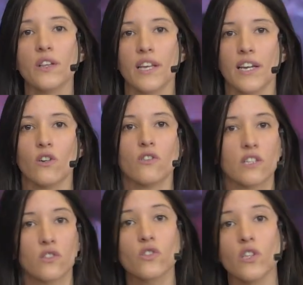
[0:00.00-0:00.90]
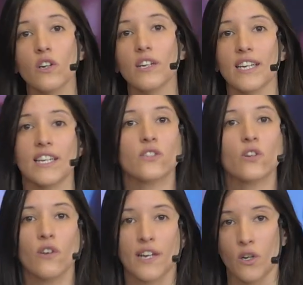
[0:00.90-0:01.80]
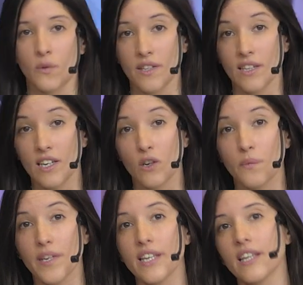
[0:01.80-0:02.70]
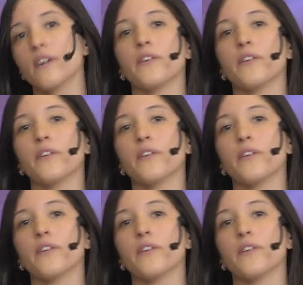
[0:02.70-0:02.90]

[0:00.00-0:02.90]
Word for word: de contención, que eso es lo que nos brinda la comida,